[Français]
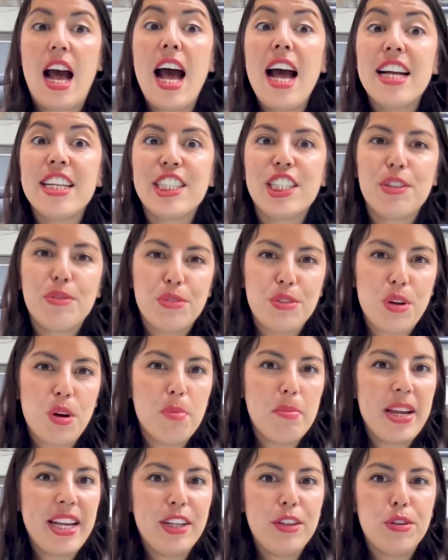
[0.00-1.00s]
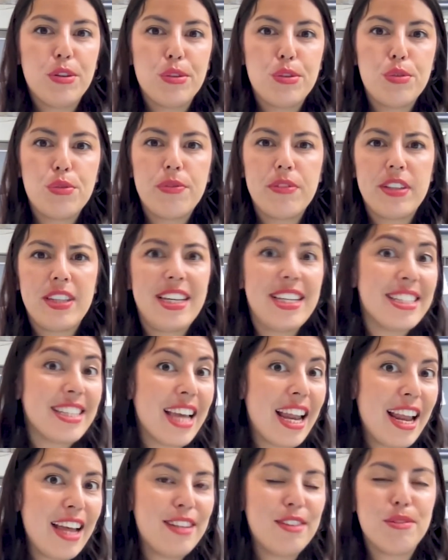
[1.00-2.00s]
Ah, j'ai vu dans le mail que tu fais de
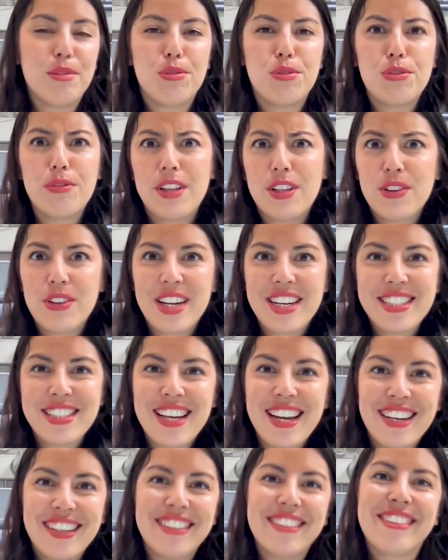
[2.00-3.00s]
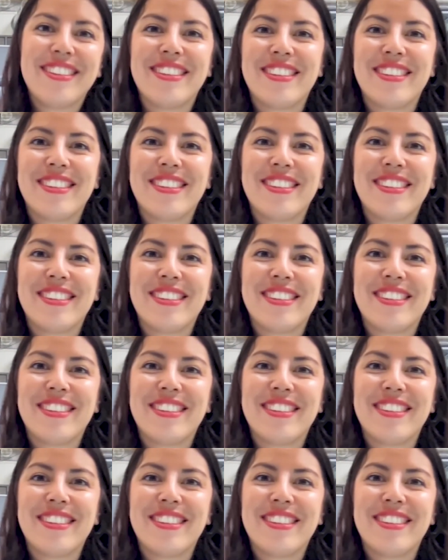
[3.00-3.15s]
l'escalade, tu vas dans quelle salle